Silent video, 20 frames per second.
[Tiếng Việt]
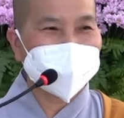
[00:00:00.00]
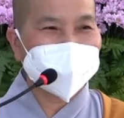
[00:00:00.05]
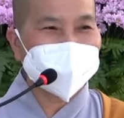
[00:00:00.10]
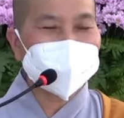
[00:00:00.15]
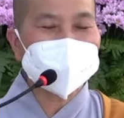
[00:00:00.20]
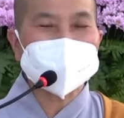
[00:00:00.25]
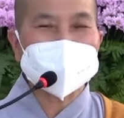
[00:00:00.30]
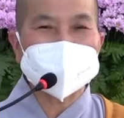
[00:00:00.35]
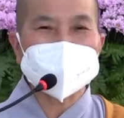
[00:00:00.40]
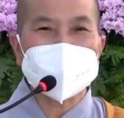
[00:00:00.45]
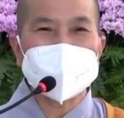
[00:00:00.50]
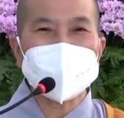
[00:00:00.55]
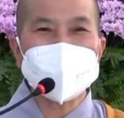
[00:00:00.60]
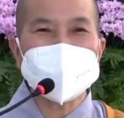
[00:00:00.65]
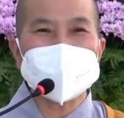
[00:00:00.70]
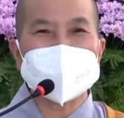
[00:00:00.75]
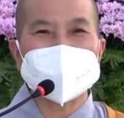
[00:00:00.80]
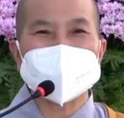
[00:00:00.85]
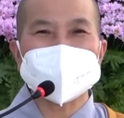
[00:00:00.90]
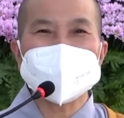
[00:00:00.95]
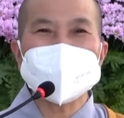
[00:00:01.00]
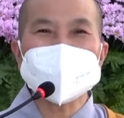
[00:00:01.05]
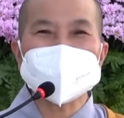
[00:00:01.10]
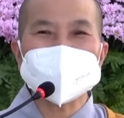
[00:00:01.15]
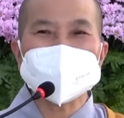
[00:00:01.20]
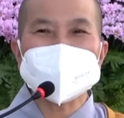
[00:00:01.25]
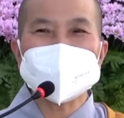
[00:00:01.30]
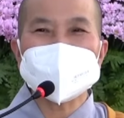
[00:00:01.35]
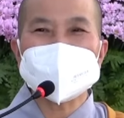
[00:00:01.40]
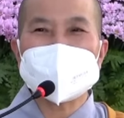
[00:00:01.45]
Chúng ta nói là
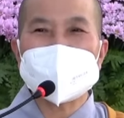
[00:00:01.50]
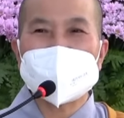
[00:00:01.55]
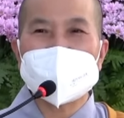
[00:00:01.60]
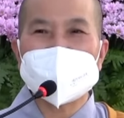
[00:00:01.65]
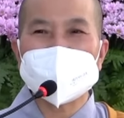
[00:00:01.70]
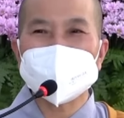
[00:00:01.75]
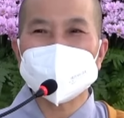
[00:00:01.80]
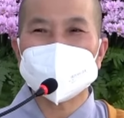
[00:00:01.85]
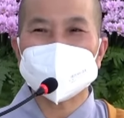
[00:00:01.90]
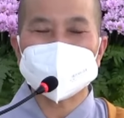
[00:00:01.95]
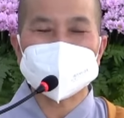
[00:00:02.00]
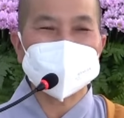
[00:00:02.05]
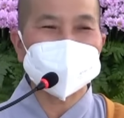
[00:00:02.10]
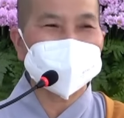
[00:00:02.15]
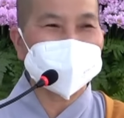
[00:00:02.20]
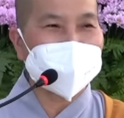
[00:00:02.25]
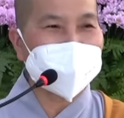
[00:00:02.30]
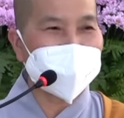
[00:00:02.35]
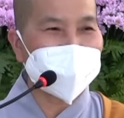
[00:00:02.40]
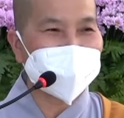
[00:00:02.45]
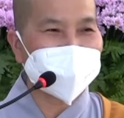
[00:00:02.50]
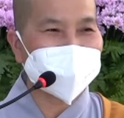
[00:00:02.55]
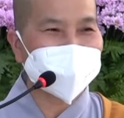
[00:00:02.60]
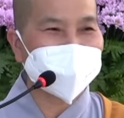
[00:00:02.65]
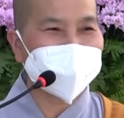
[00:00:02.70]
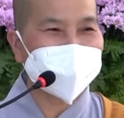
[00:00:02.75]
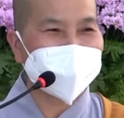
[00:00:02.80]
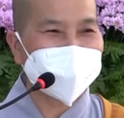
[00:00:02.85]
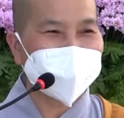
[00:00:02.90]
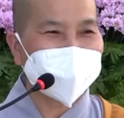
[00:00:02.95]
Đức Như Lai của chúng ta,
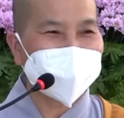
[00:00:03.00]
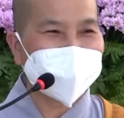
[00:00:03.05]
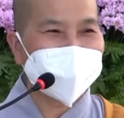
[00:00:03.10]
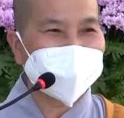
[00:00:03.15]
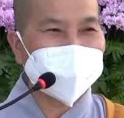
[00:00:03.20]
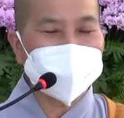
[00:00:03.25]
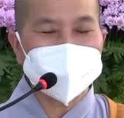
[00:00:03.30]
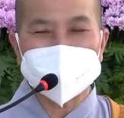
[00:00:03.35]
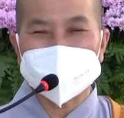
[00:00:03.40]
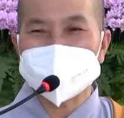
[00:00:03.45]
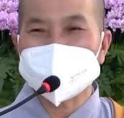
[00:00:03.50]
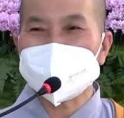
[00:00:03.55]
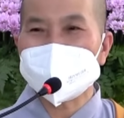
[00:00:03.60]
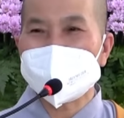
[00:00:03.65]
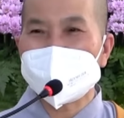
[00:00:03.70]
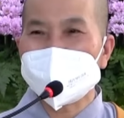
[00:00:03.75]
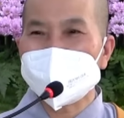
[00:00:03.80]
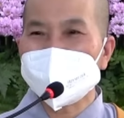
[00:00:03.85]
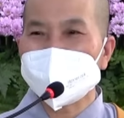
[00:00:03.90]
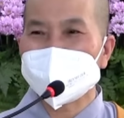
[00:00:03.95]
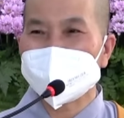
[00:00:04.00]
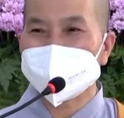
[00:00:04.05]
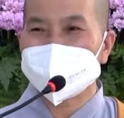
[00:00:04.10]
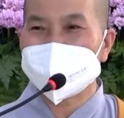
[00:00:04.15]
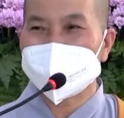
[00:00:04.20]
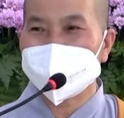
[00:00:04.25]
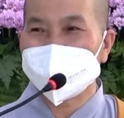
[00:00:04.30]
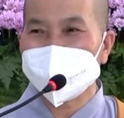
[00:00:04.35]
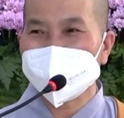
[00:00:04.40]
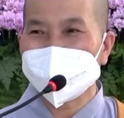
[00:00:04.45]
nhưng mà Như Lai là
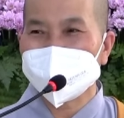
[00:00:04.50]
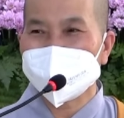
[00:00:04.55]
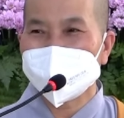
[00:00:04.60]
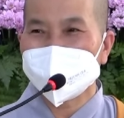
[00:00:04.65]
gì?